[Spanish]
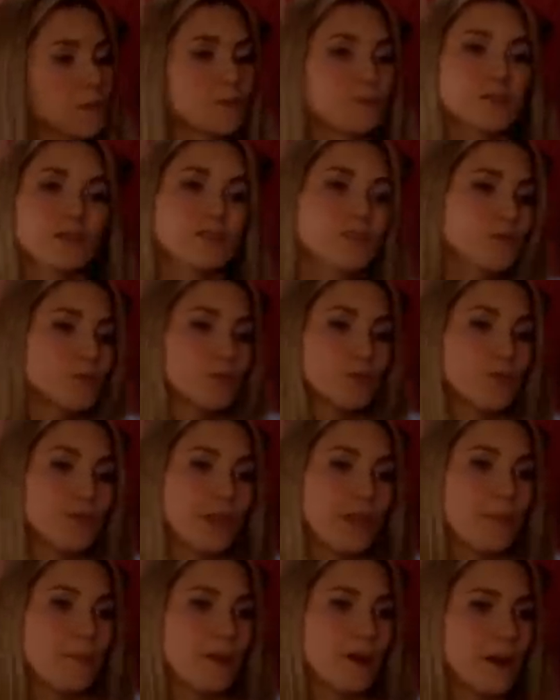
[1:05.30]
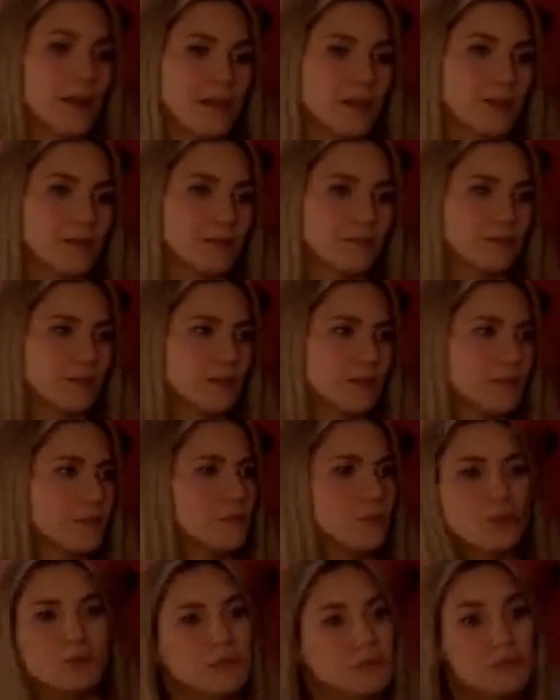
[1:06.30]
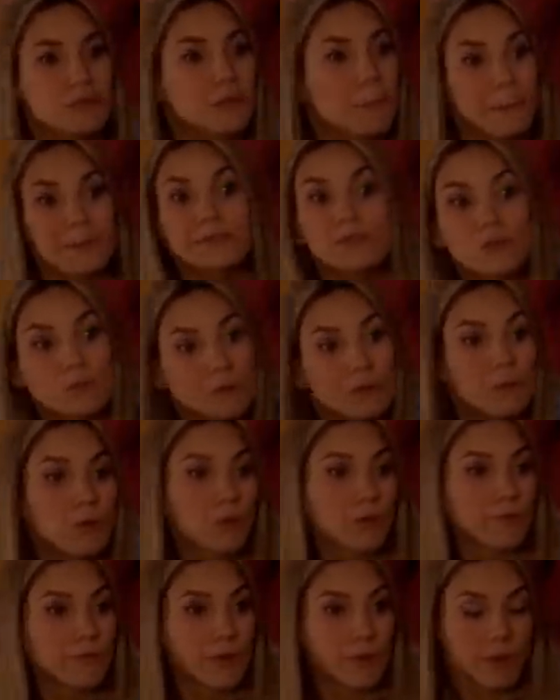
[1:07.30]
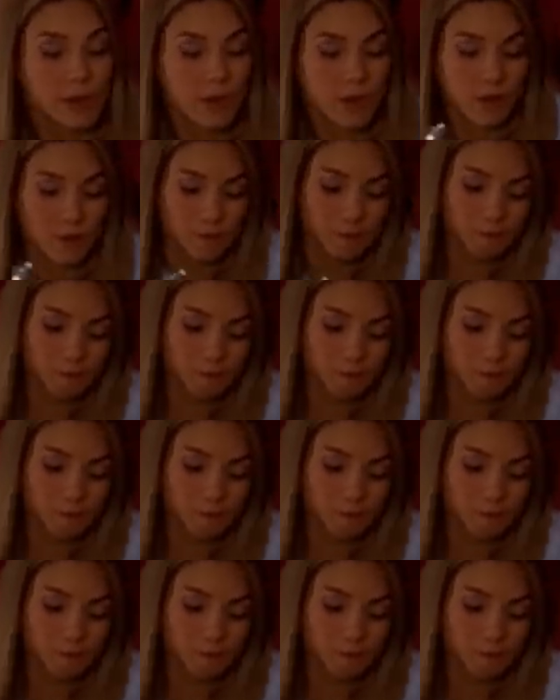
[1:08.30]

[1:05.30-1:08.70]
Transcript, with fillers: yo hice sufrir a Mike. No quiero que pase lo mismo con Fabián.